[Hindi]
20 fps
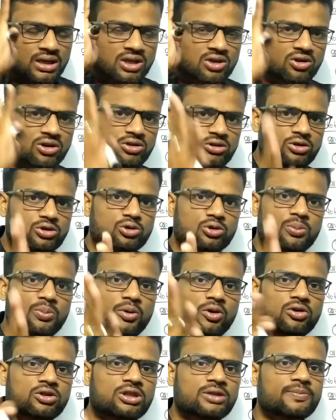क्योंकि दोस्तों
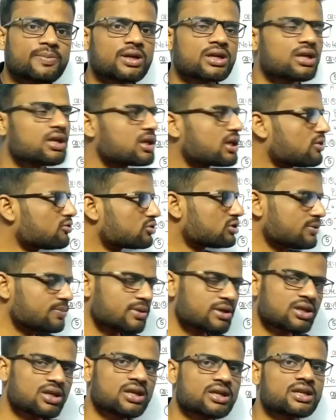बहुत इंपॉर्टेंट है उसी
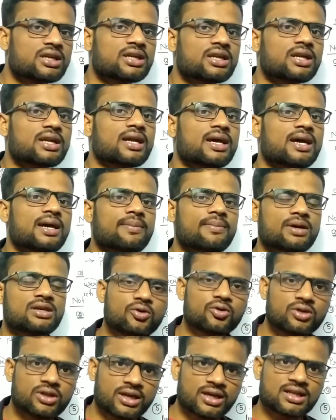पे रिलेटेड है मैं
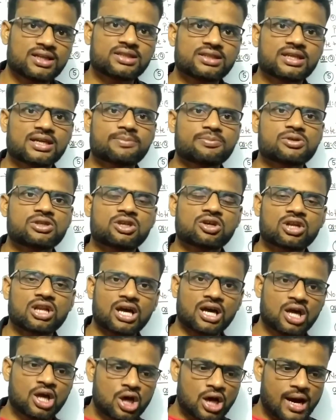इसको देख लीजिएगा पीछे
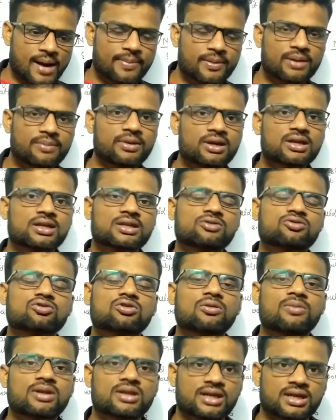वाला आप कमेंट करके
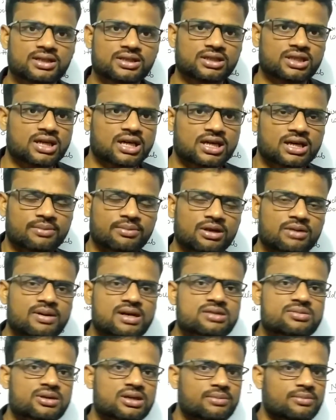उसको बता दीजिएगा कमेंट
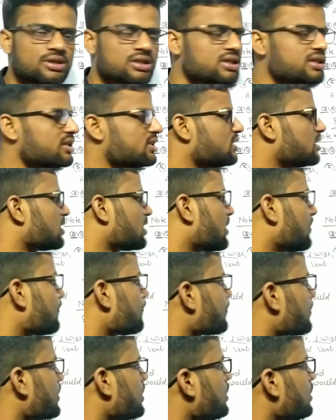बॉक्स में कमेंट कीजिएगा